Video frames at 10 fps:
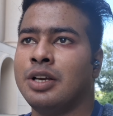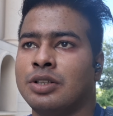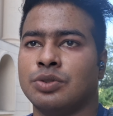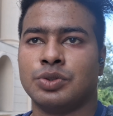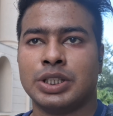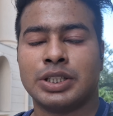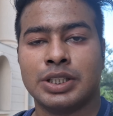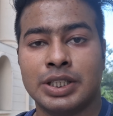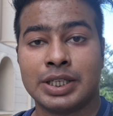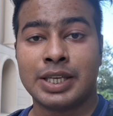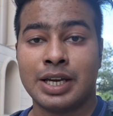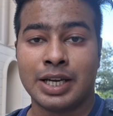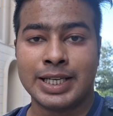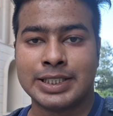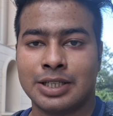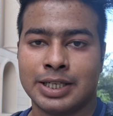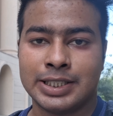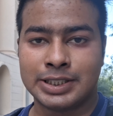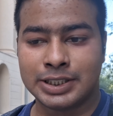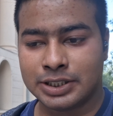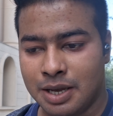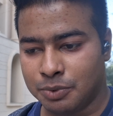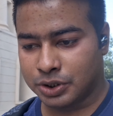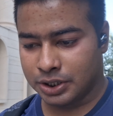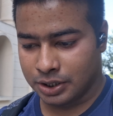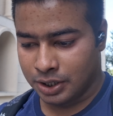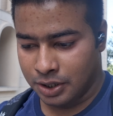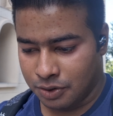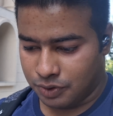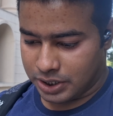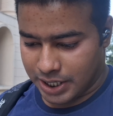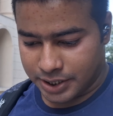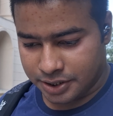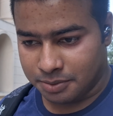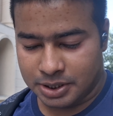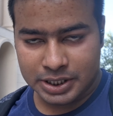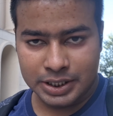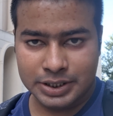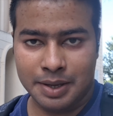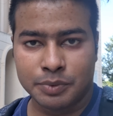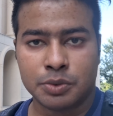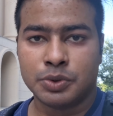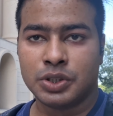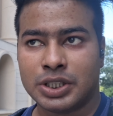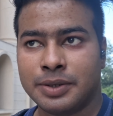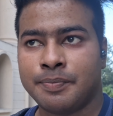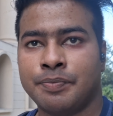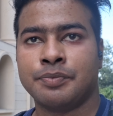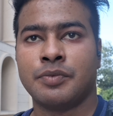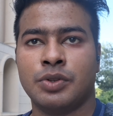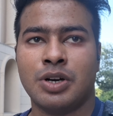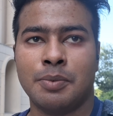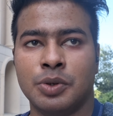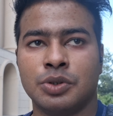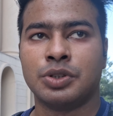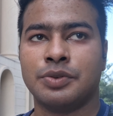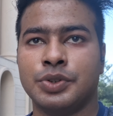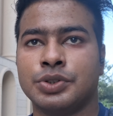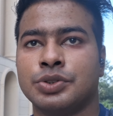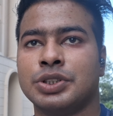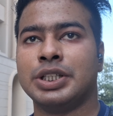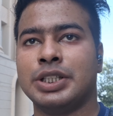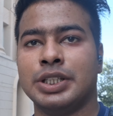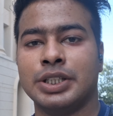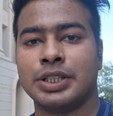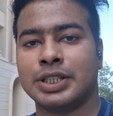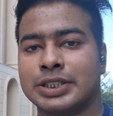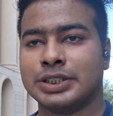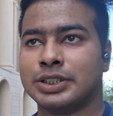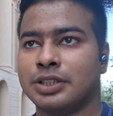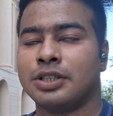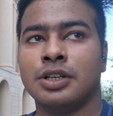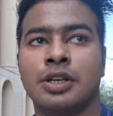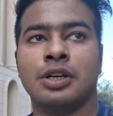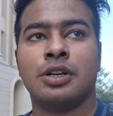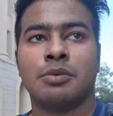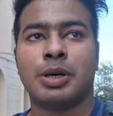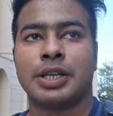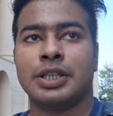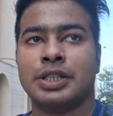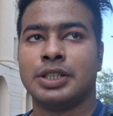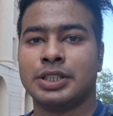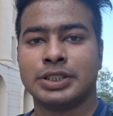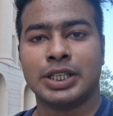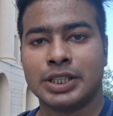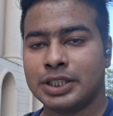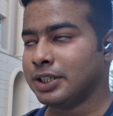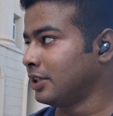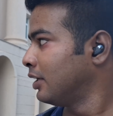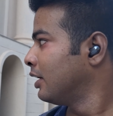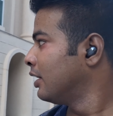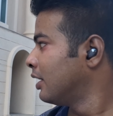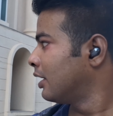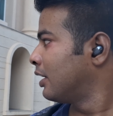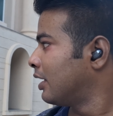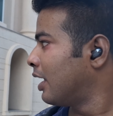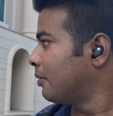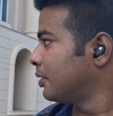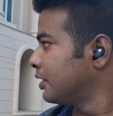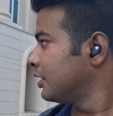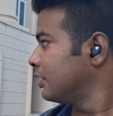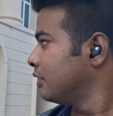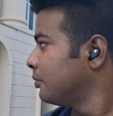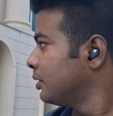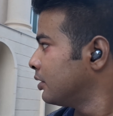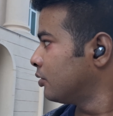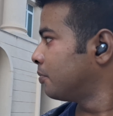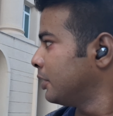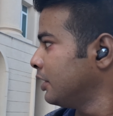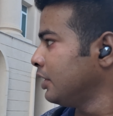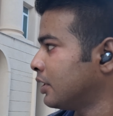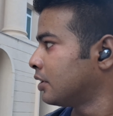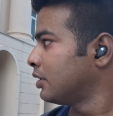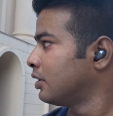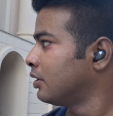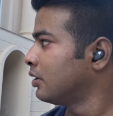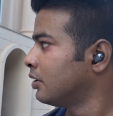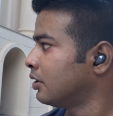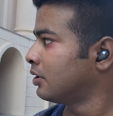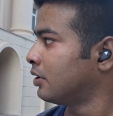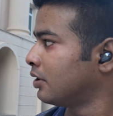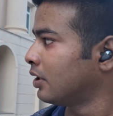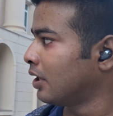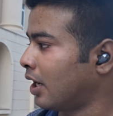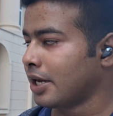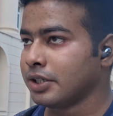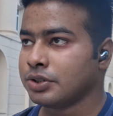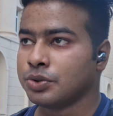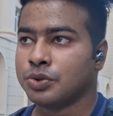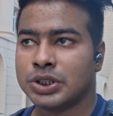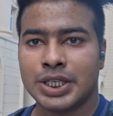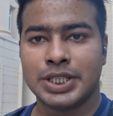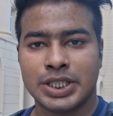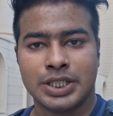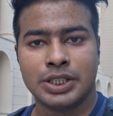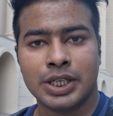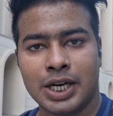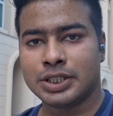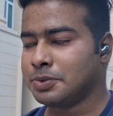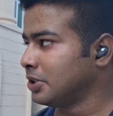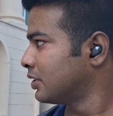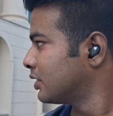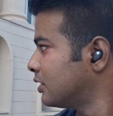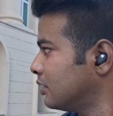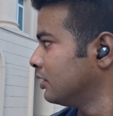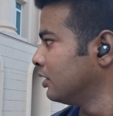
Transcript: तो देखते हैं क्या कैसा कैसे एग्ज़ाम होता है वन आर थर्टी मिनट के एग्ज़ाम तो बोल रहे हैं तो आप लोग को रिव्यूज़ तो दे ही देंगे कैसे चल रहा बाकी चलते हैं लाइब्रेरी अभी तक ओपन नहीं है आई गेस हो जानी चाहिए थी आठ बजे से थी